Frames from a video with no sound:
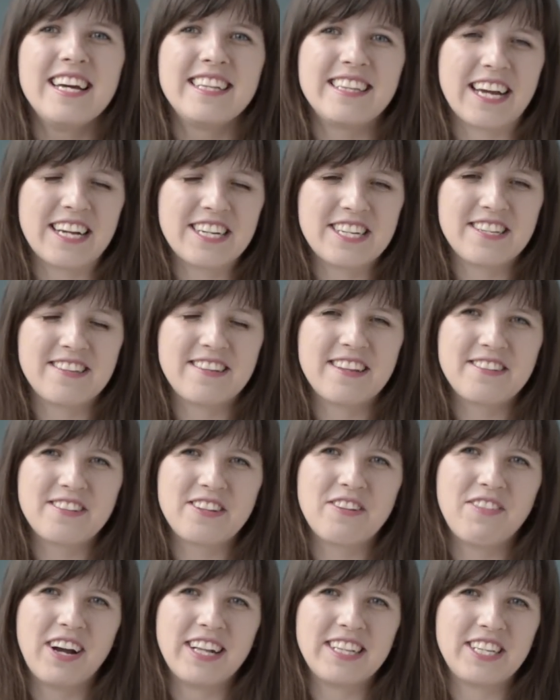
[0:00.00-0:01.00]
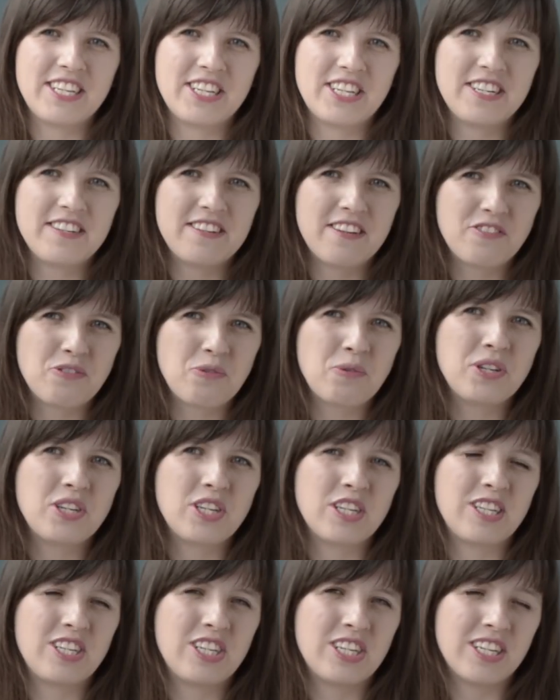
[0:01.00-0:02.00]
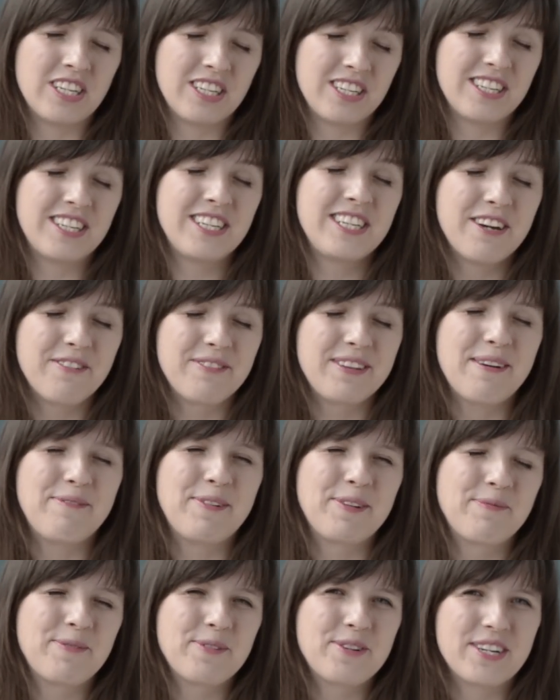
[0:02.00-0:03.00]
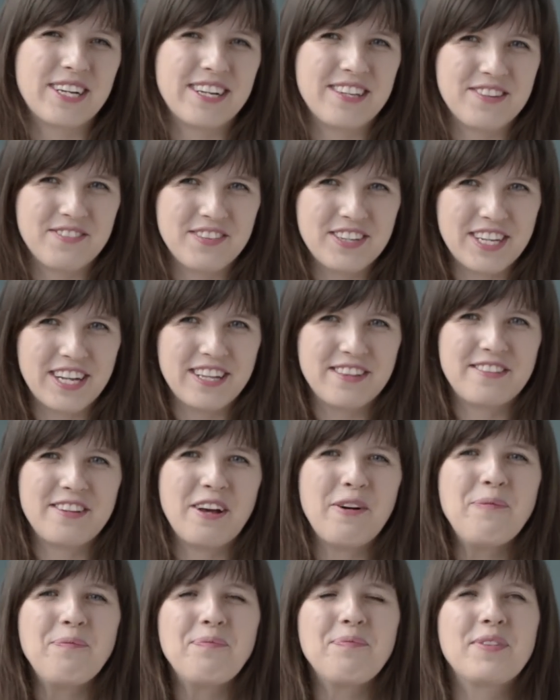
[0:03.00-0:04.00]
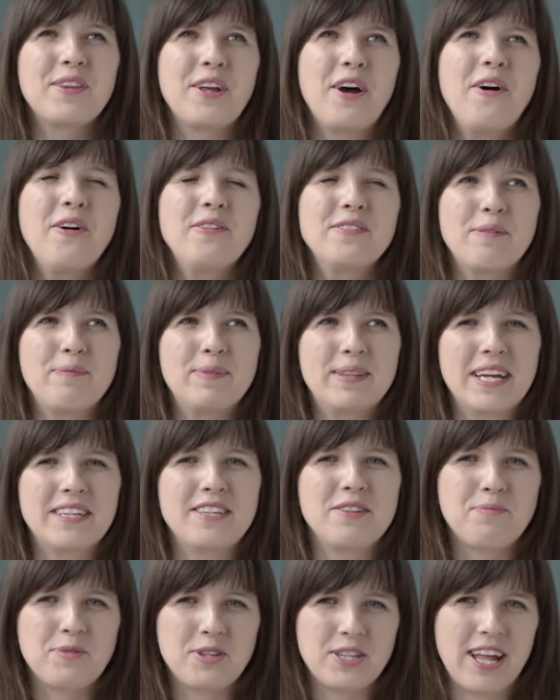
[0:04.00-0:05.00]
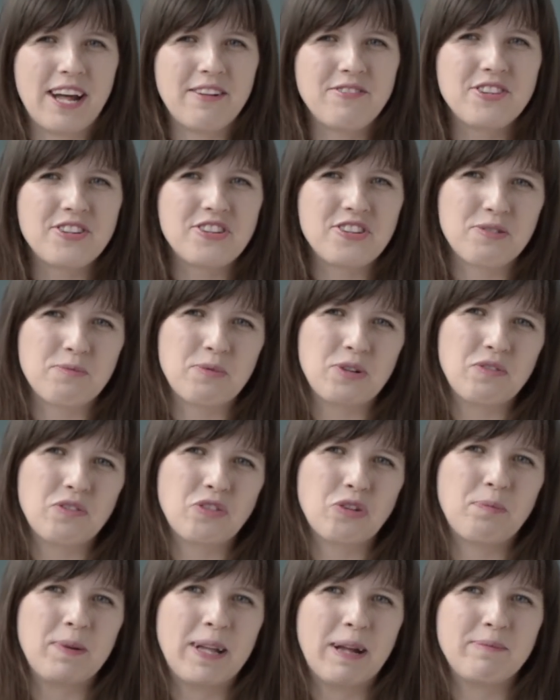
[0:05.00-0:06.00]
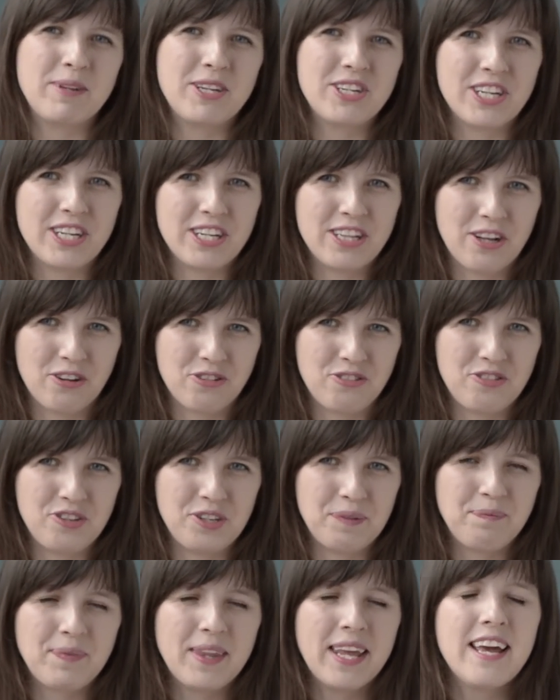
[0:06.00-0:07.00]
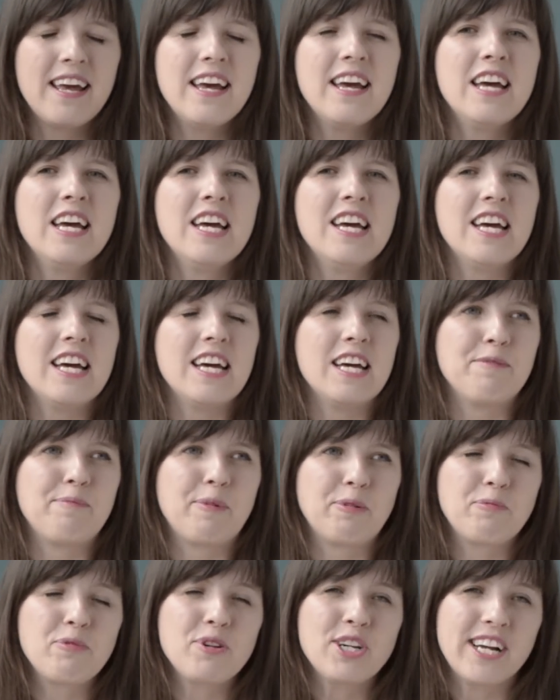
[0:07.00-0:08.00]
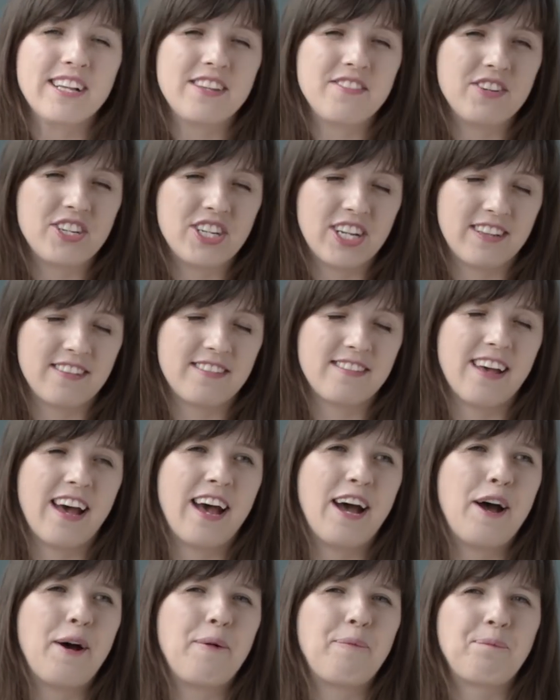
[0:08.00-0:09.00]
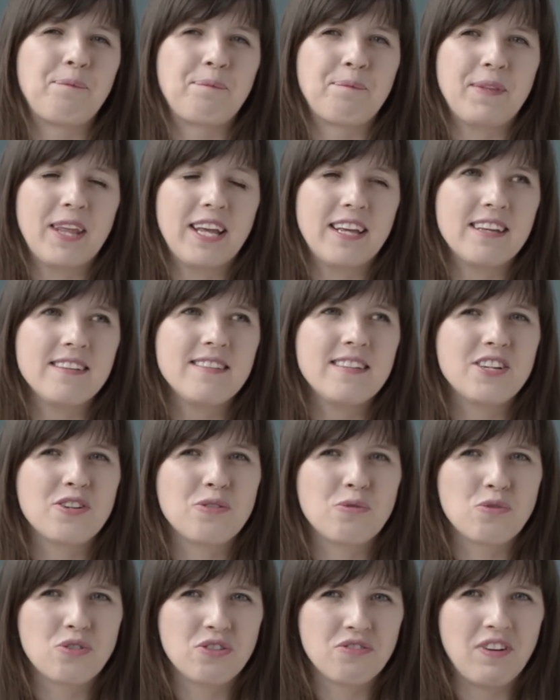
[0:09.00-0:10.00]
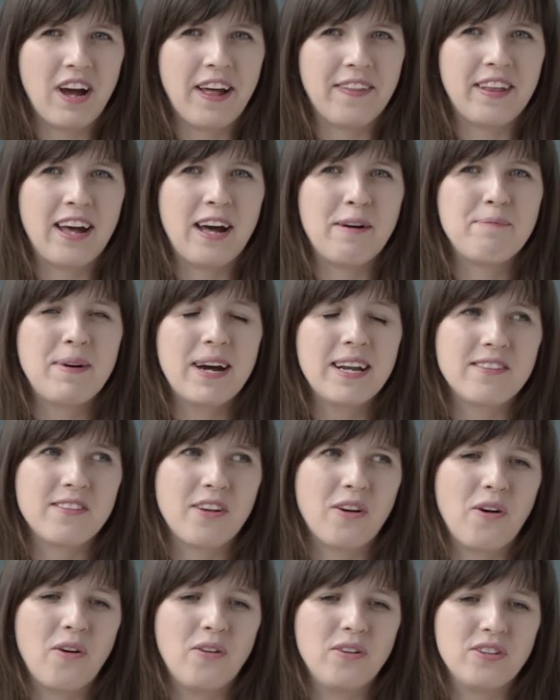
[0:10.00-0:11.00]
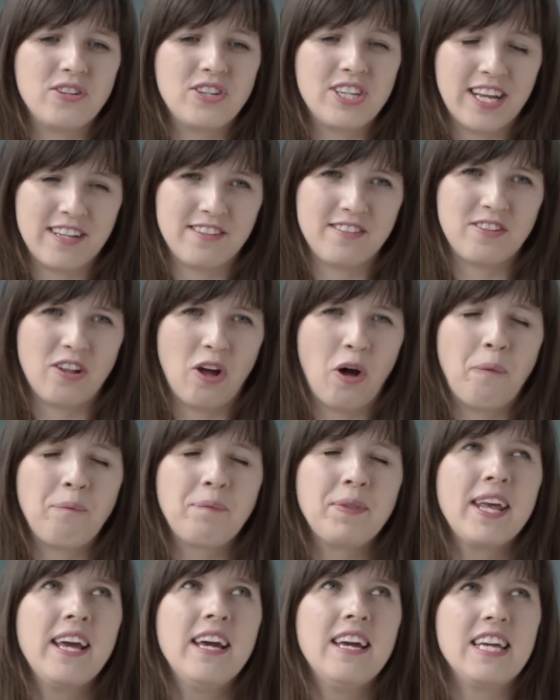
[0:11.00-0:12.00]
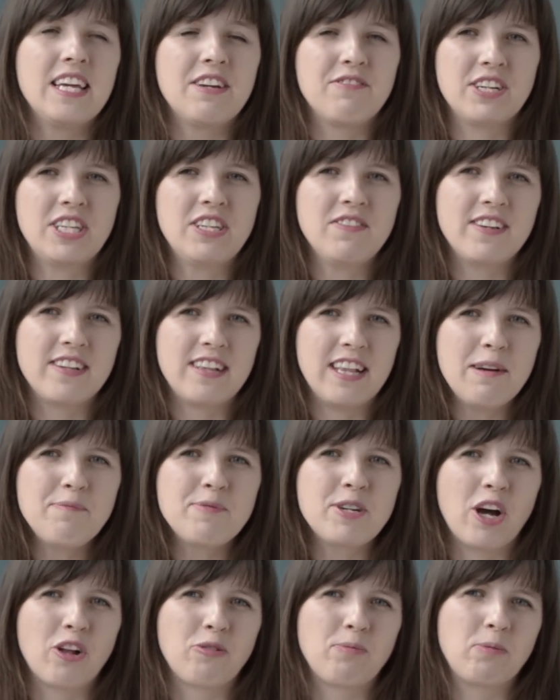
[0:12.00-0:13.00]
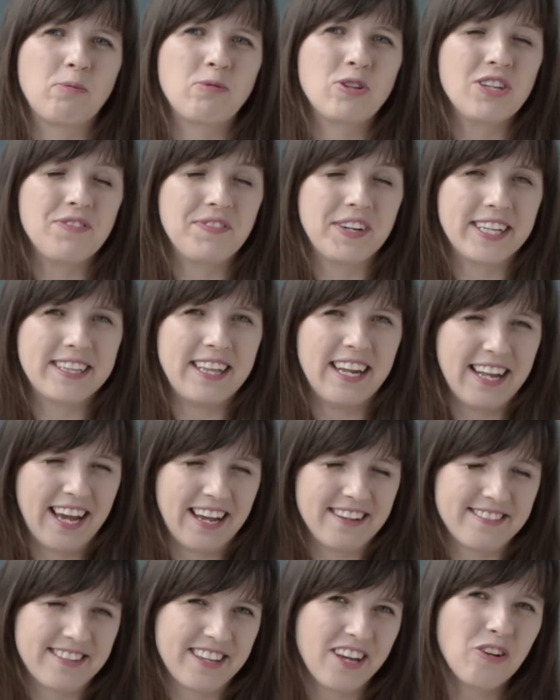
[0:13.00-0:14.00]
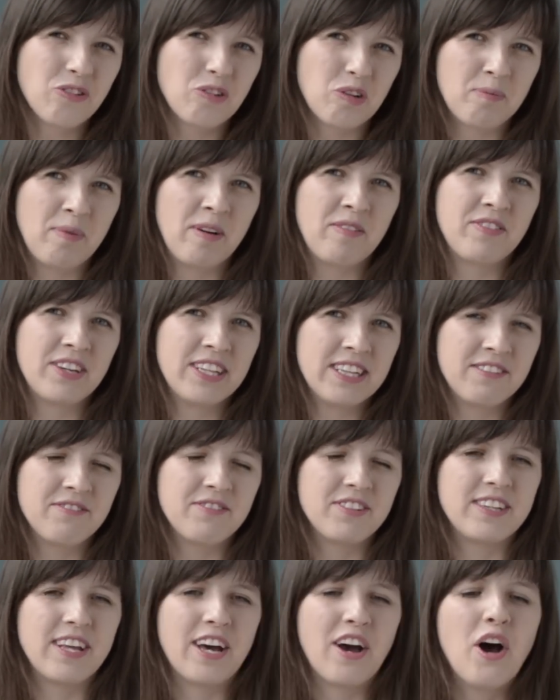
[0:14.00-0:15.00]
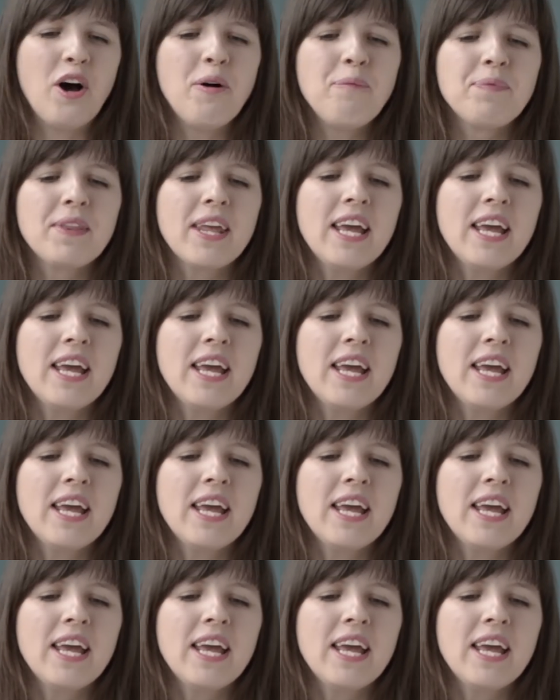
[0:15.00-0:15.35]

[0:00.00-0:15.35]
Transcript: Także zdecydowanie, jeżeli zdecydujecie się na podpuszczkę zwierzęcą, to zapytajcie sprzedawcy, czy jest możliwość kupienia mniejszej ilości. E, podpuszczka zwierzęca mm, jest też używana bardzo często i właściwie jest lepsza od podpuszki wegetariańskiej, o którą powiem w innym wideo,